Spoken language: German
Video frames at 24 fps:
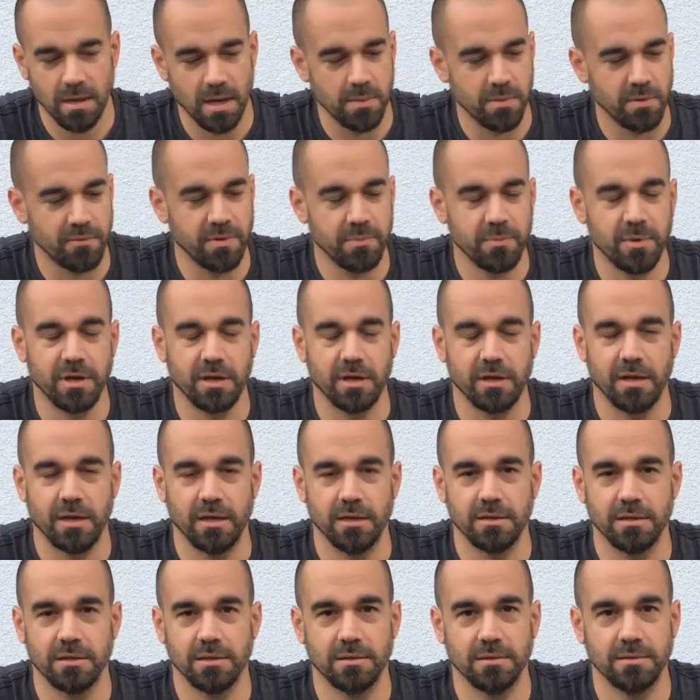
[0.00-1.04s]
Aber wenn man dann
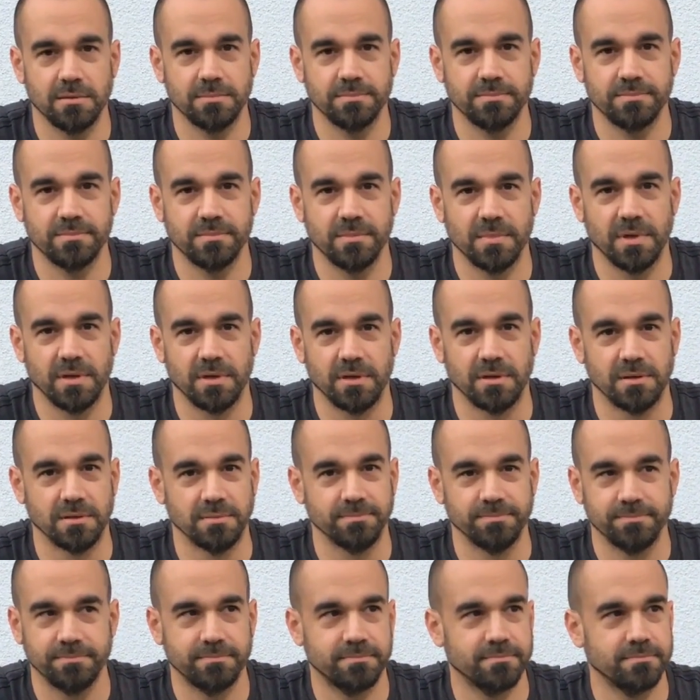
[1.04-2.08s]
hat,
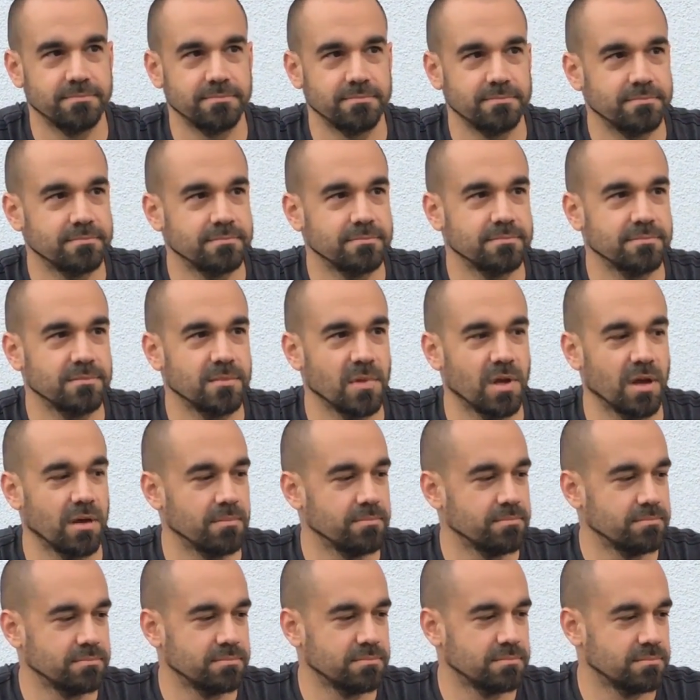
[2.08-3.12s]
äh, ja,
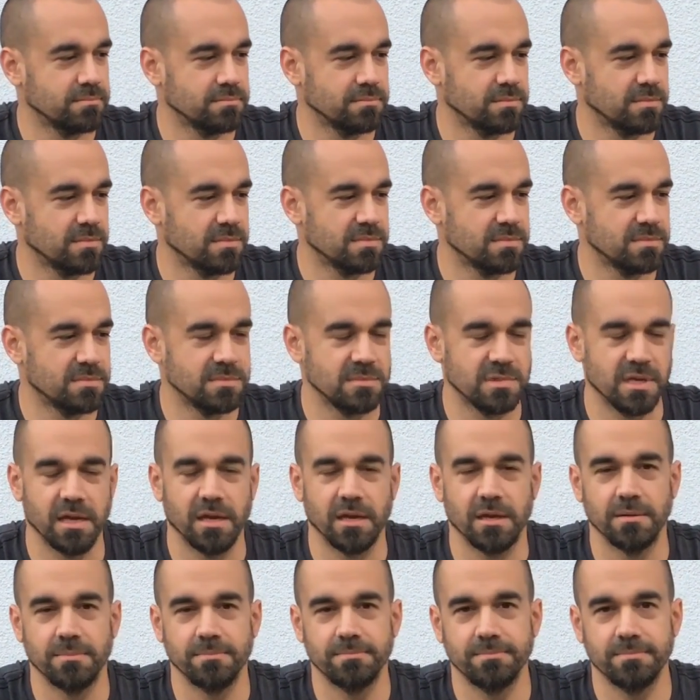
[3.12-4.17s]

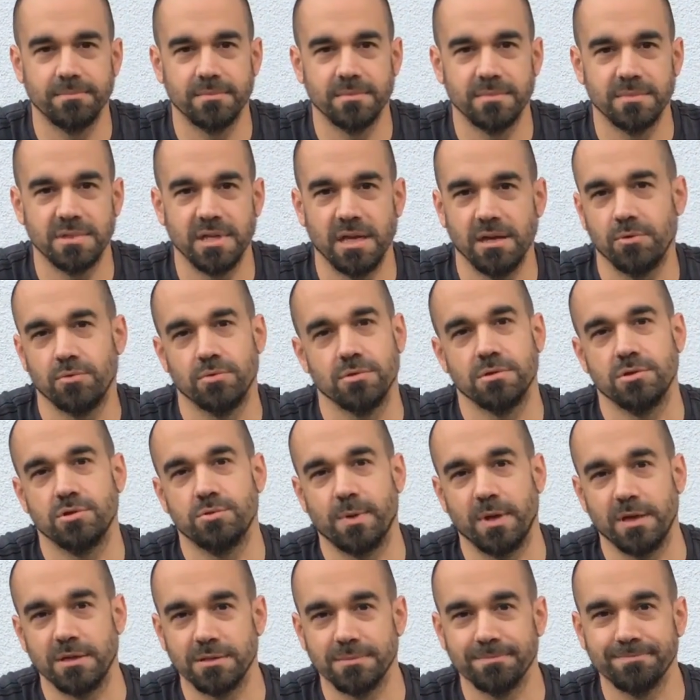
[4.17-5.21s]
sehr sehr großer
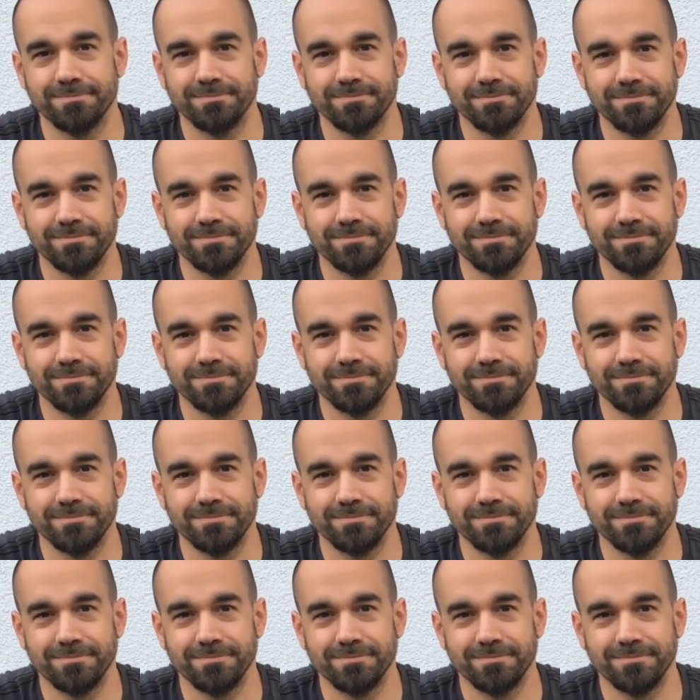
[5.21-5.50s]
Spaß.